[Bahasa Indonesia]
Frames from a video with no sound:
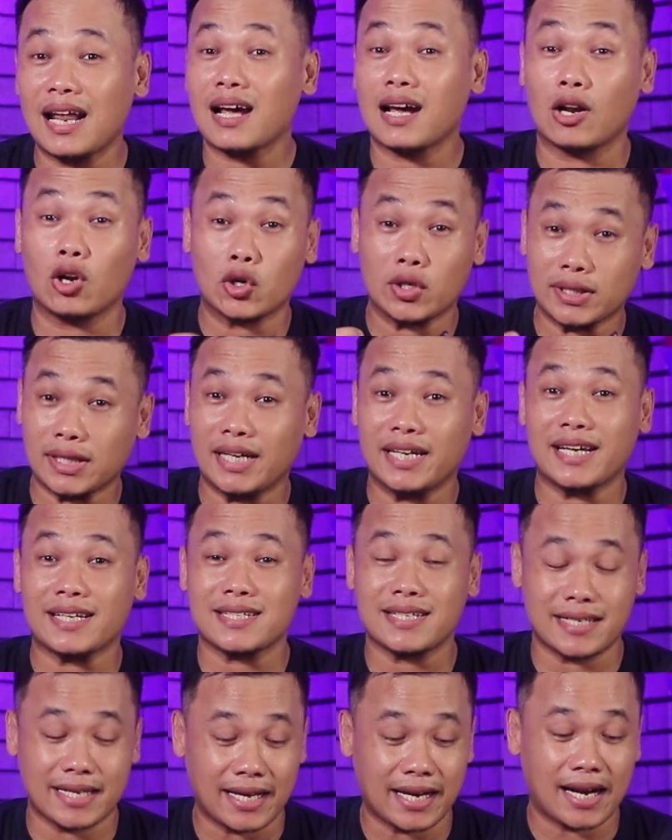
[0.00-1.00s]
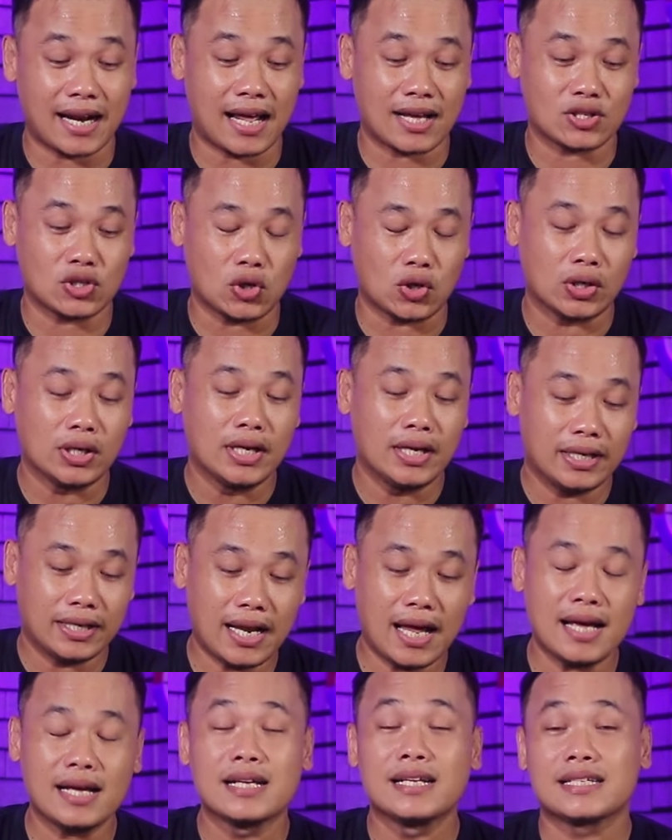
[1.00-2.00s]
lah kalau kita lihat secara langsung.
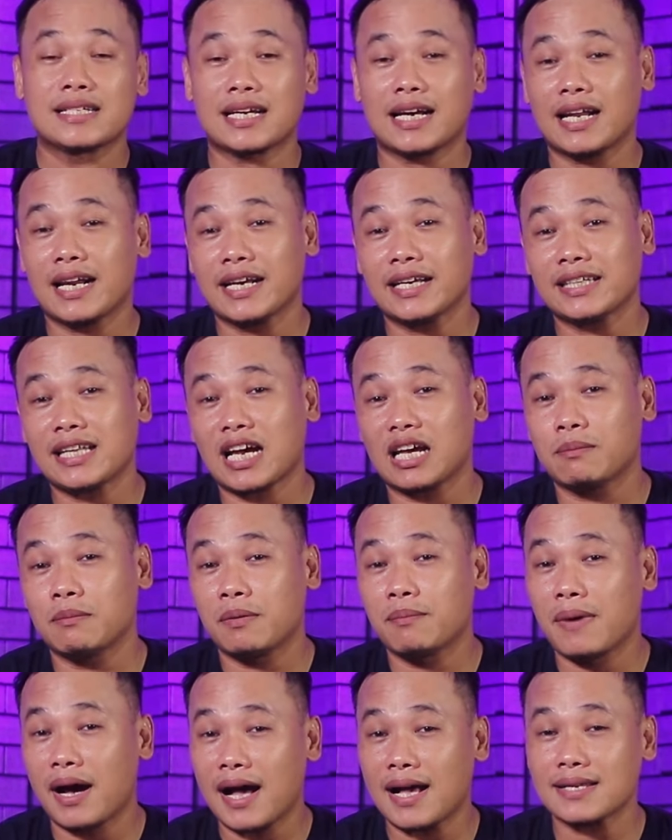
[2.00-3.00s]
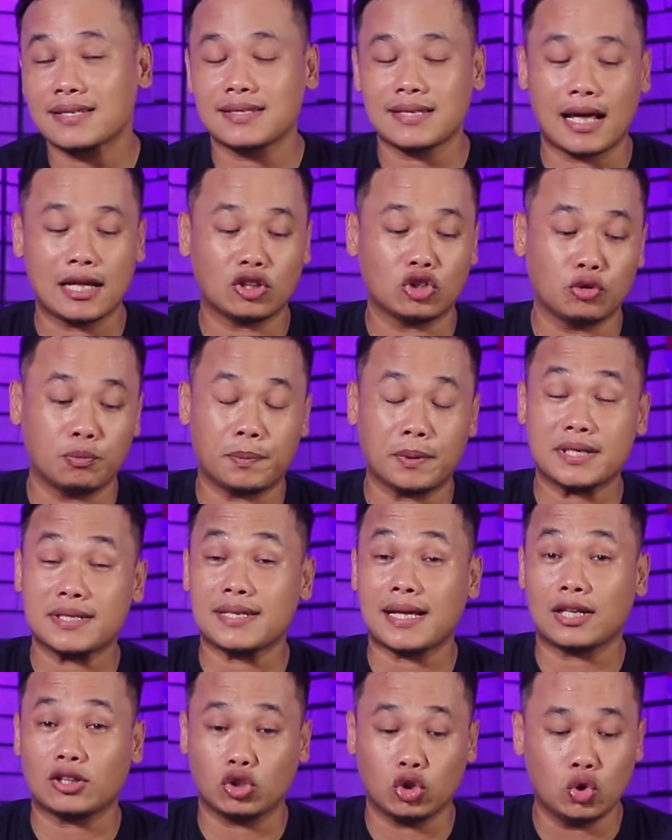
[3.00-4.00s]
Nah, sekarang kita akan membahas satu
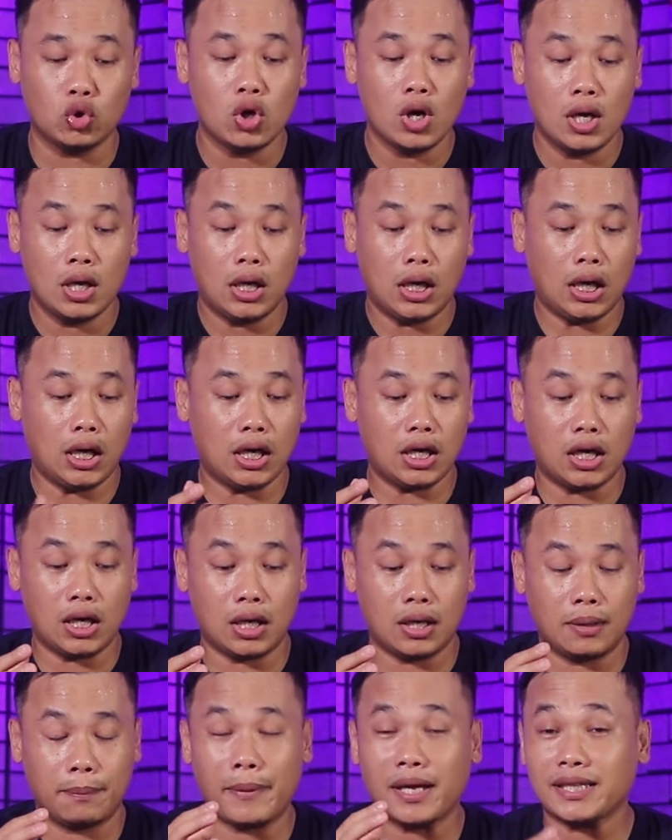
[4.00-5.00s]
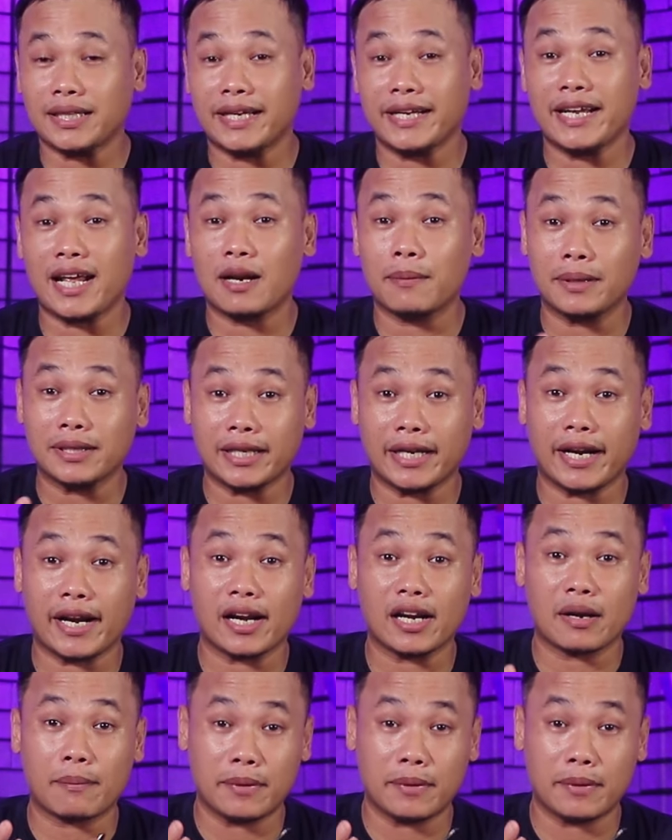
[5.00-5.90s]
persatu eh, material-material uh,